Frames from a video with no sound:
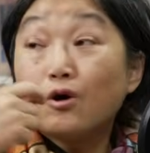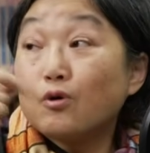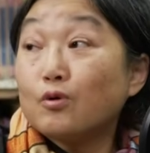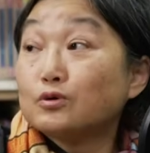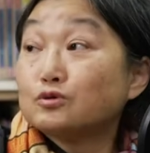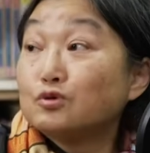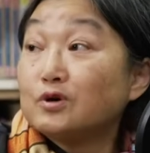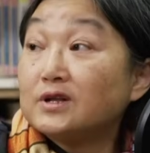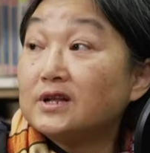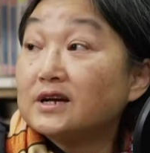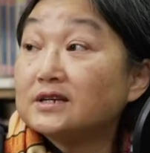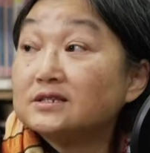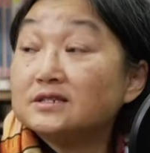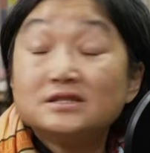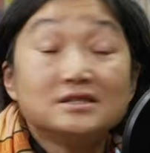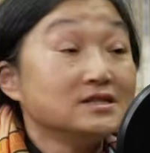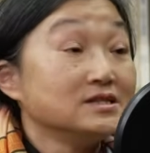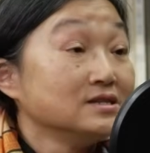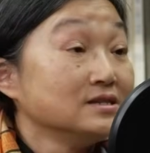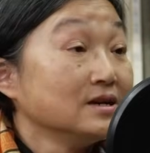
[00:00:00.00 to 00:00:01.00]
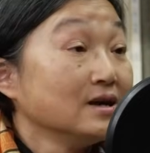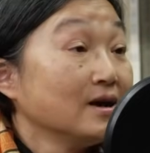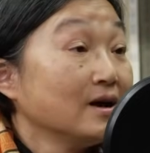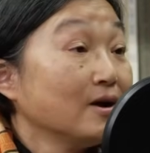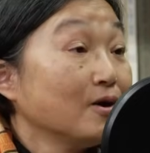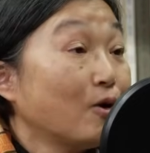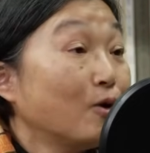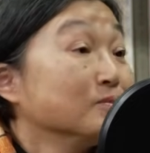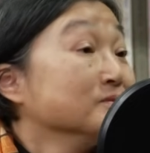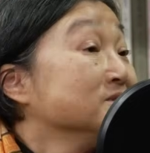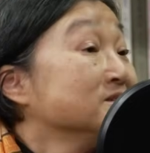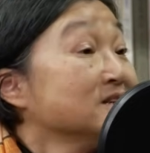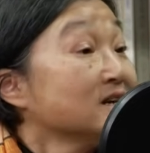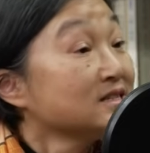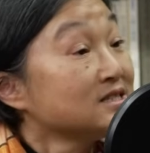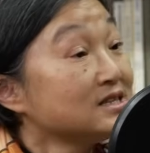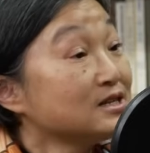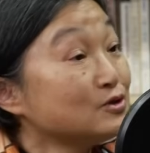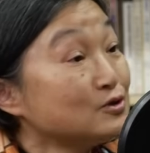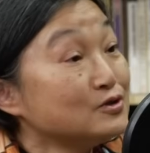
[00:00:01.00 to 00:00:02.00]
后我吹冷气。我们现
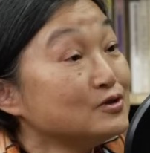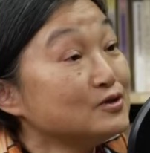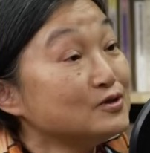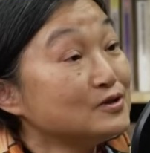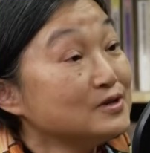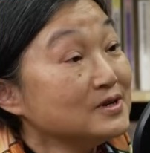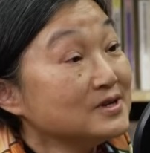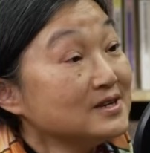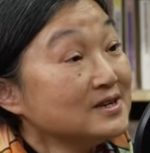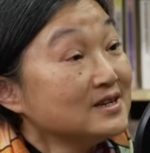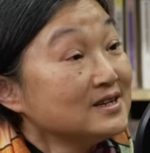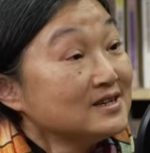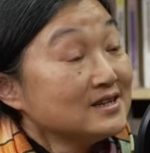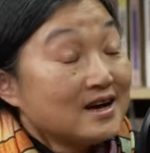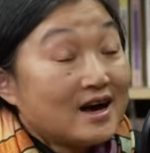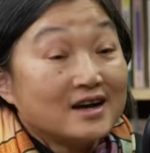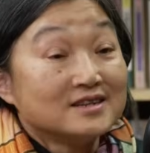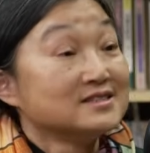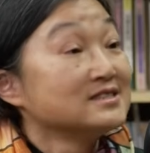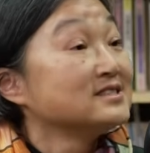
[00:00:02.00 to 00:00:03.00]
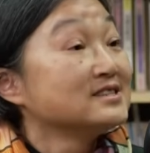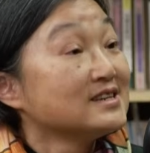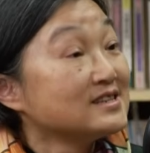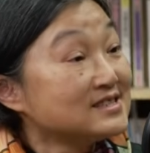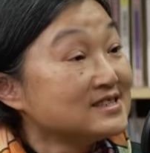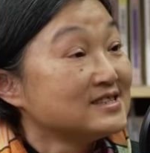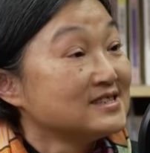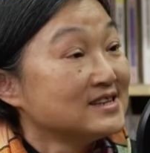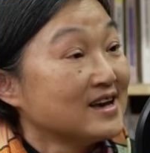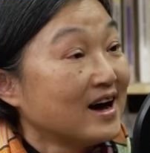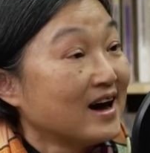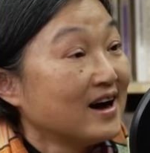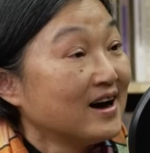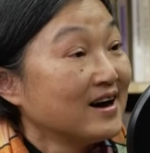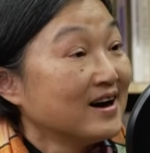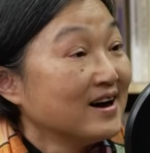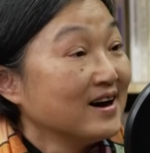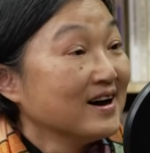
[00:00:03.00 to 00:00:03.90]
在社区很奢侈啊，